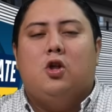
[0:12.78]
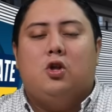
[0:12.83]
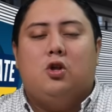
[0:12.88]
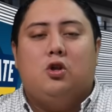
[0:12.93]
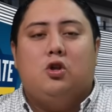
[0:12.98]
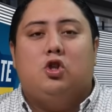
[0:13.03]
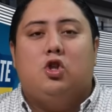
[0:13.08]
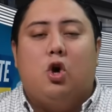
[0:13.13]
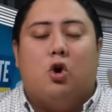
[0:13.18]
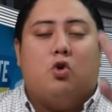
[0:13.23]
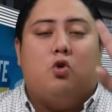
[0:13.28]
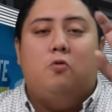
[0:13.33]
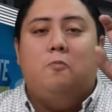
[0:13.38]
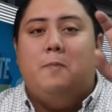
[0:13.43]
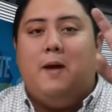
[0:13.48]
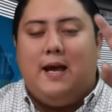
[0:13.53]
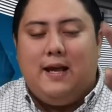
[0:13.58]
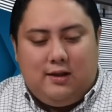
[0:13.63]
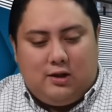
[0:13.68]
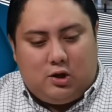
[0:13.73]

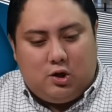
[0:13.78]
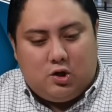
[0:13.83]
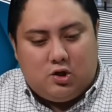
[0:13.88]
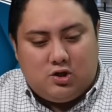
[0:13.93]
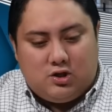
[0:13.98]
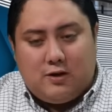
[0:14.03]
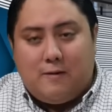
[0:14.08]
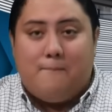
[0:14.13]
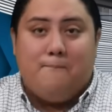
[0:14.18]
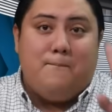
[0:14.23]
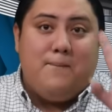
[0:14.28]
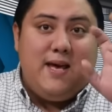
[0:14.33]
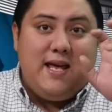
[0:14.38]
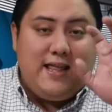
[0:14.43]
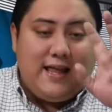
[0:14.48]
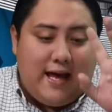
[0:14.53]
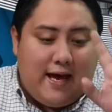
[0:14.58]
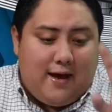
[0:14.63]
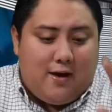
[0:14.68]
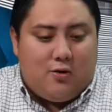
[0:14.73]
documentos,
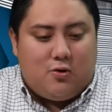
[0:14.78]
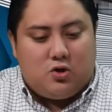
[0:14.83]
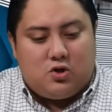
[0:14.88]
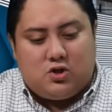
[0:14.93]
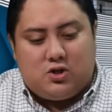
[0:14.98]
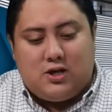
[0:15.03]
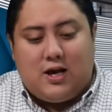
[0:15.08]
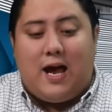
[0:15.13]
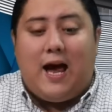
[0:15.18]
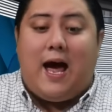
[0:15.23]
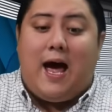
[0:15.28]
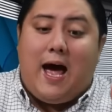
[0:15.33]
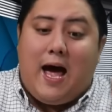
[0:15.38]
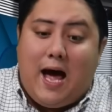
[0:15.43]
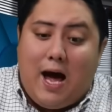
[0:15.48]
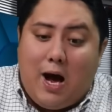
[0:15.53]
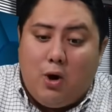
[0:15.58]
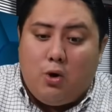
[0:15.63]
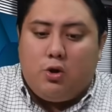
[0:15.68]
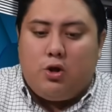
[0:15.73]
videos,
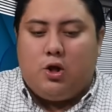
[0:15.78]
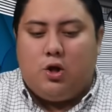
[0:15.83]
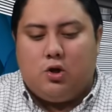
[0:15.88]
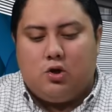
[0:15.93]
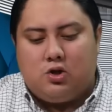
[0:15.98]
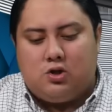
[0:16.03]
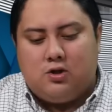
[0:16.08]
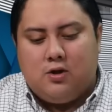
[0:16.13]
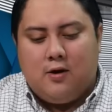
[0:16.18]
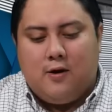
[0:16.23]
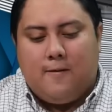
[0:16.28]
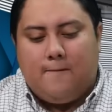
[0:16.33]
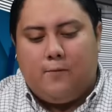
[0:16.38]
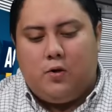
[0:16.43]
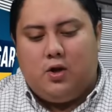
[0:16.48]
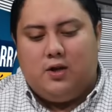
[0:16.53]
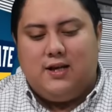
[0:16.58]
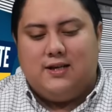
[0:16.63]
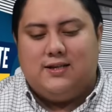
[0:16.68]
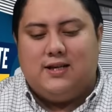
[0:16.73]
audios,
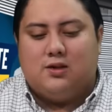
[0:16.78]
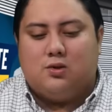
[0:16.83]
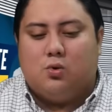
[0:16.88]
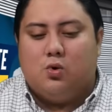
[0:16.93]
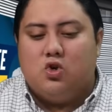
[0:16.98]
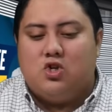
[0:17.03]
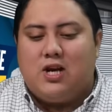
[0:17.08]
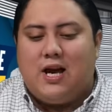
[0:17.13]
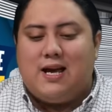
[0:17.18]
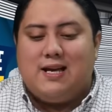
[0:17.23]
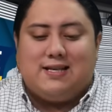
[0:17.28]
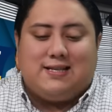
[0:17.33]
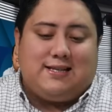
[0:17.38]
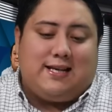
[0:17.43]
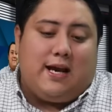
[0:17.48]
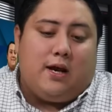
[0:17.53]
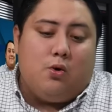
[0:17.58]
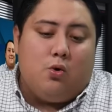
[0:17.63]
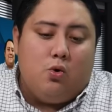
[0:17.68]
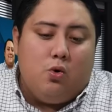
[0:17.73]
donde se escucha,
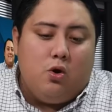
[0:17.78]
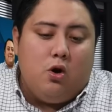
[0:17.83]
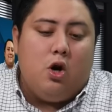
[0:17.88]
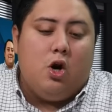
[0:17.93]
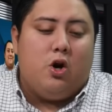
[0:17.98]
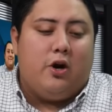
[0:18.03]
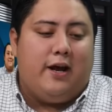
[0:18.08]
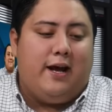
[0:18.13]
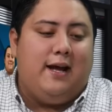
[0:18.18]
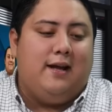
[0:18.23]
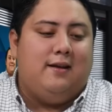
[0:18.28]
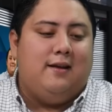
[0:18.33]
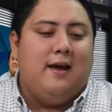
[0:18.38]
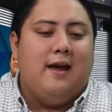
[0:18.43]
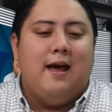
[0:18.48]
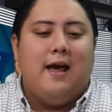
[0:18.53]
según Loret,